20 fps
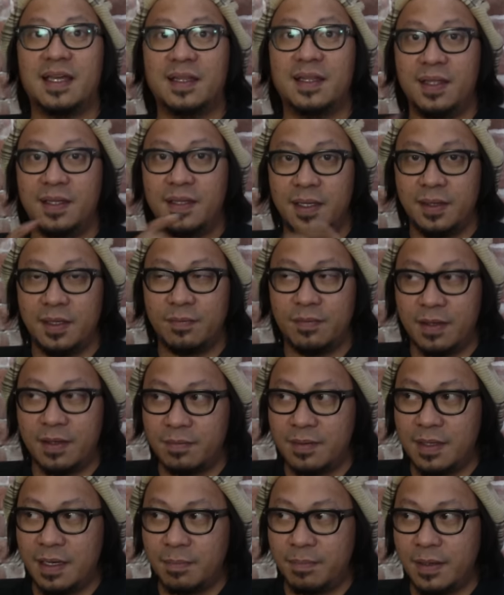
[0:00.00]

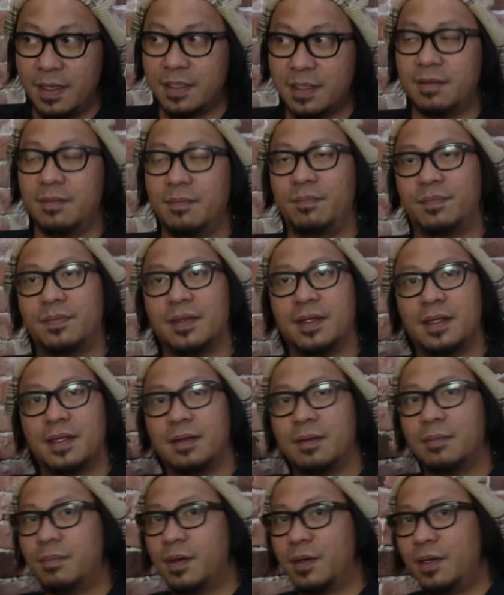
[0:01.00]
1995 dapat,
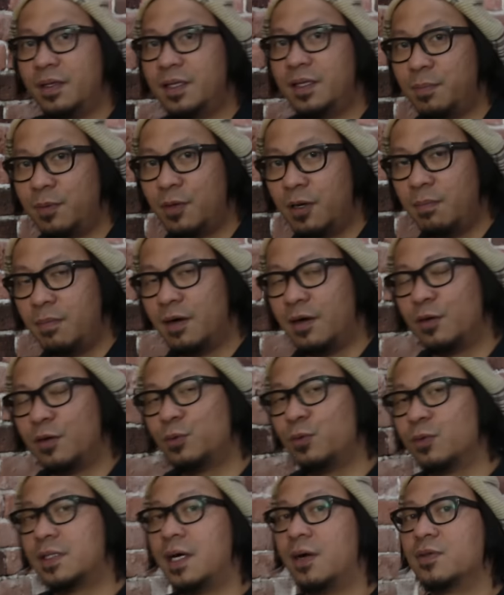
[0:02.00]
pero diploma
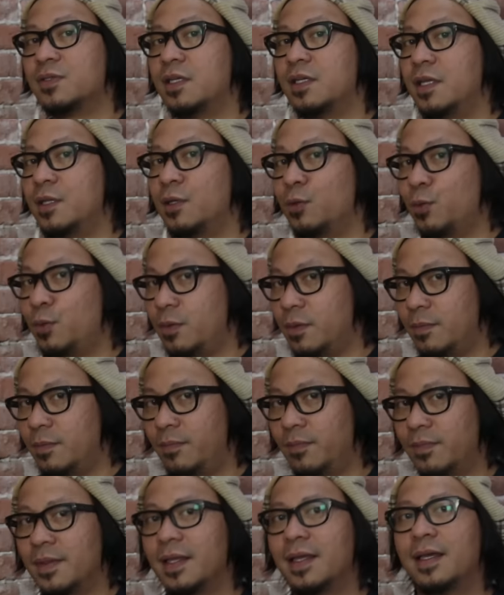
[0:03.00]
ko 2002.
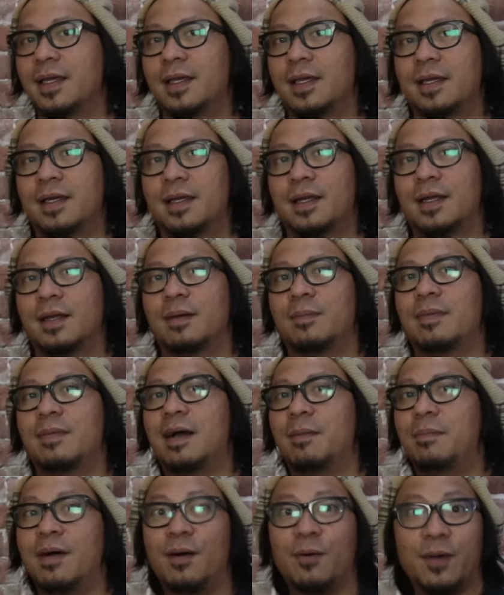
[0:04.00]

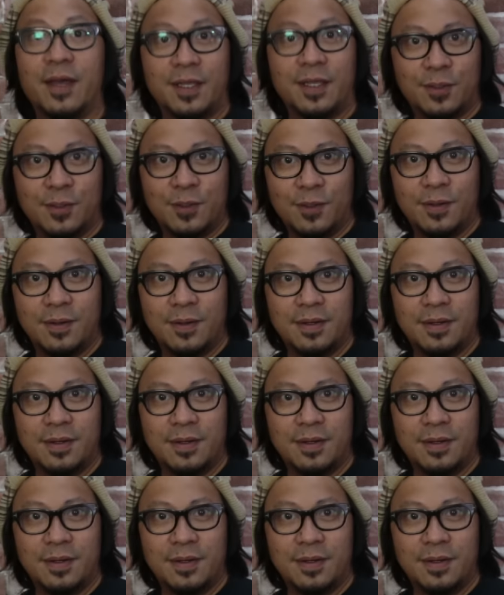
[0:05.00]
Mahabang kwento.